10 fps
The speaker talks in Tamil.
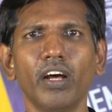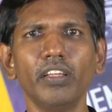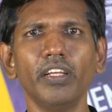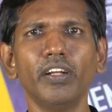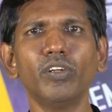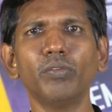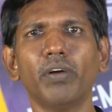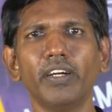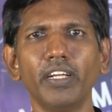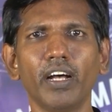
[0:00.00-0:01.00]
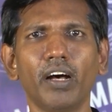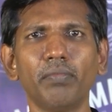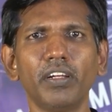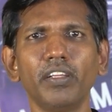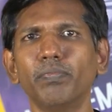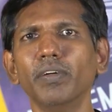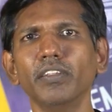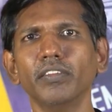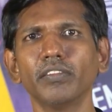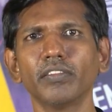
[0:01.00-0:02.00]
அது என்றும் அழியாமல்
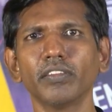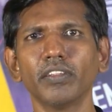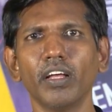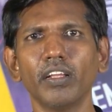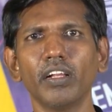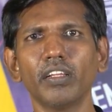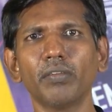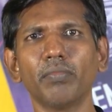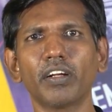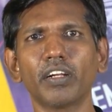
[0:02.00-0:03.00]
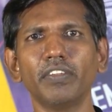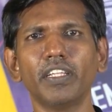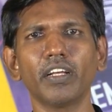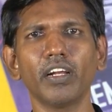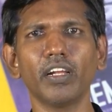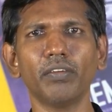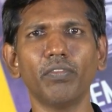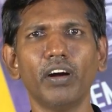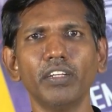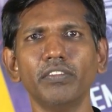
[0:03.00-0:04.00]
நிற்பது அதனால்தான் மற்ற
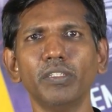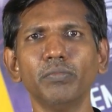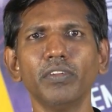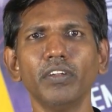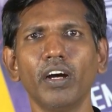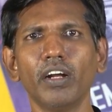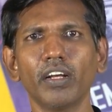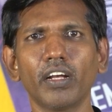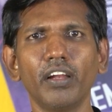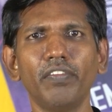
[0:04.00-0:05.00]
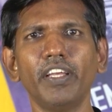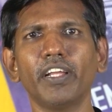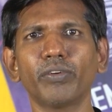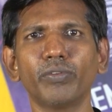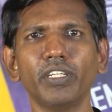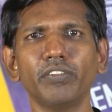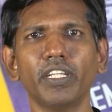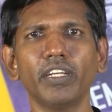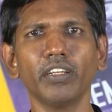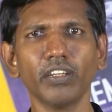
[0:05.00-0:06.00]
விதைகளெல்லாம் வாழிவிடும் ஆனால் கல்வி எனக்கூடிய
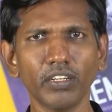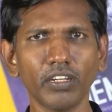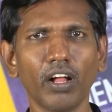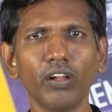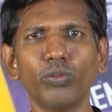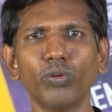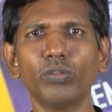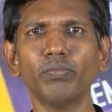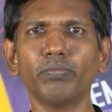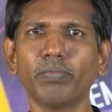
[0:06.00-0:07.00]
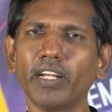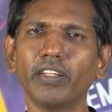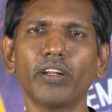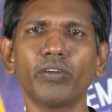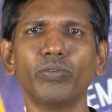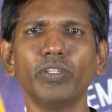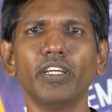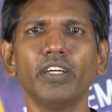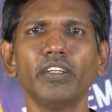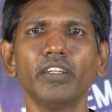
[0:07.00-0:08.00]
விதை நாள்தோறும் பயன்
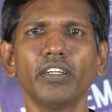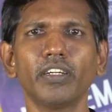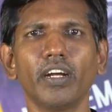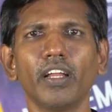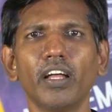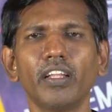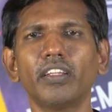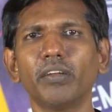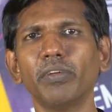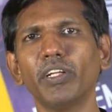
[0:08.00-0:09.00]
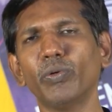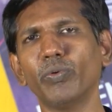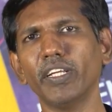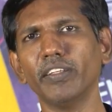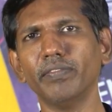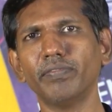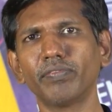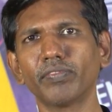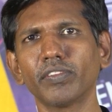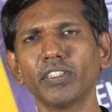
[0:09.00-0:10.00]
தரக்கூடிய கெடாத உடையது
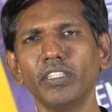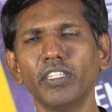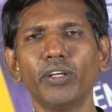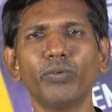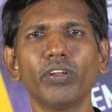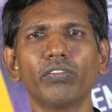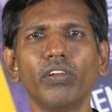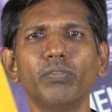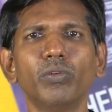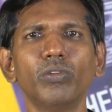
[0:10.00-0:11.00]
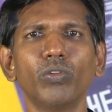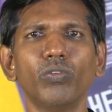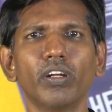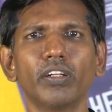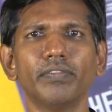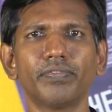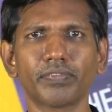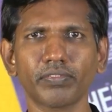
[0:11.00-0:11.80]
இதை கூட சொல்லும்போது சொல்வார்கள்